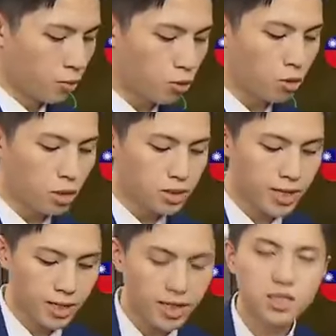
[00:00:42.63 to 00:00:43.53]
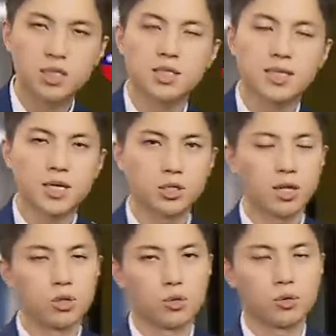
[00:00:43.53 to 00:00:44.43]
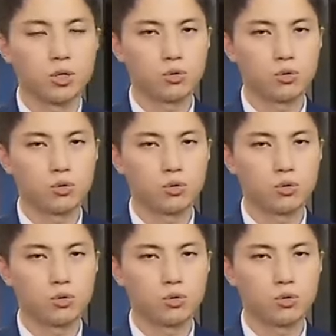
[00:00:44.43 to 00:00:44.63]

不过，在1级赛事当中呢，